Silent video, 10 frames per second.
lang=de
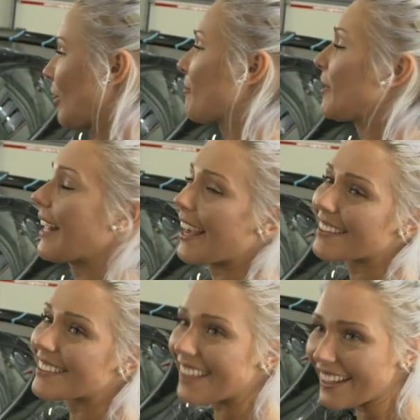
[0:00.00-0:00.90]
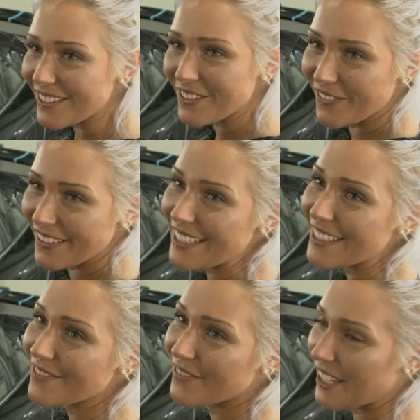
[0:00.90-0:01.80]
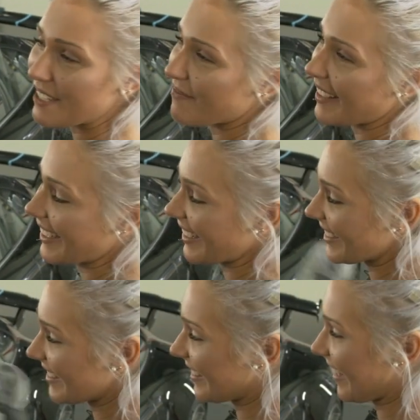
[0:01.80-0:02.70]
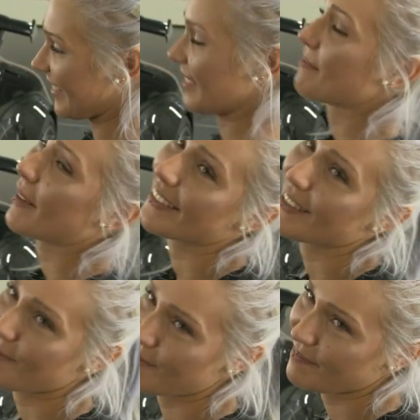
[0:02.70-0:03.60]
ich bin erst dann zufrieden, wenn ich meine ganze Tat gemacht habe.